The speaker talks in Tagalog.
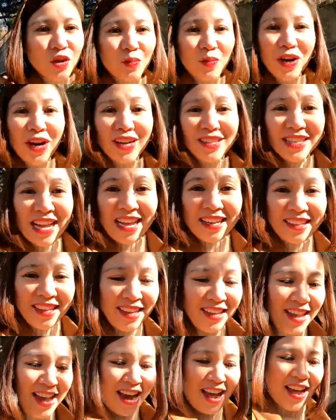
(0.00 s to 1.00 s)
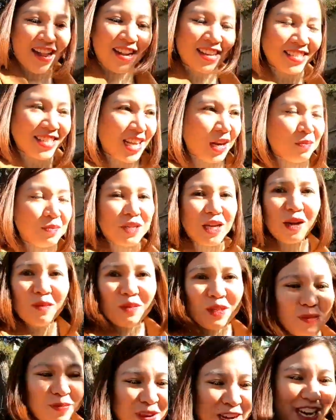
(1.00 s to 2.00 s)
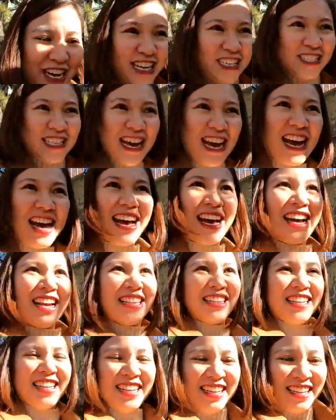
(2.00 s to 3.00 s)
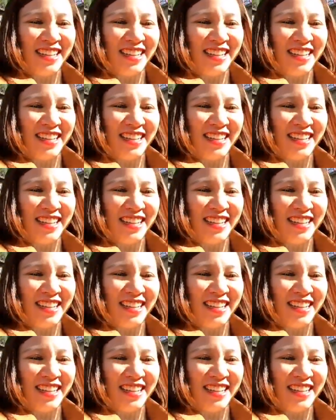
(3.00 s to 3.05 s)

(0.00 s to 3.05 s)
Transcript: Super exciting yan. Ang sarap-sarap sumakay dyan.